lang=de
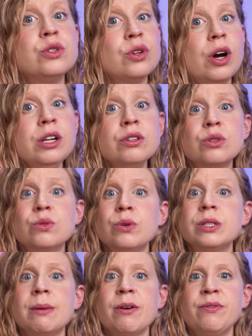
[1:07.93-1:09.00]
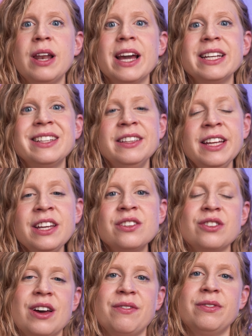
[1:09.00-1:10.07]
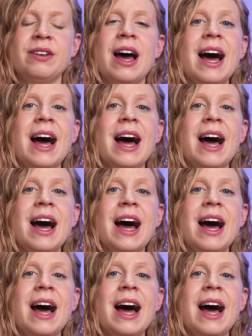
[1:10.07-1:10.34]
Solltest du es aber vielleicht nicht schaffen,